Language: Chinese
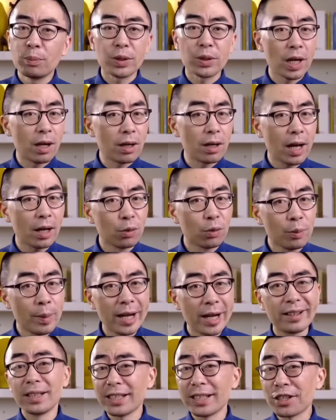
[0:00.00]
不想要开颅
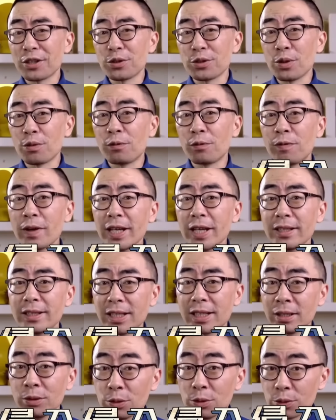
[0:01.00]
吗？那就用非
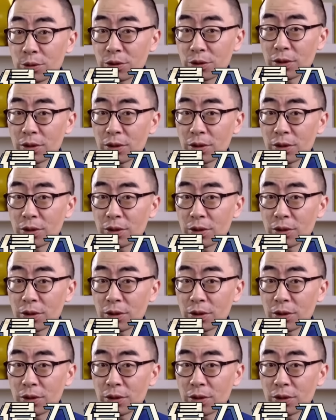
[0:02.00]
侵入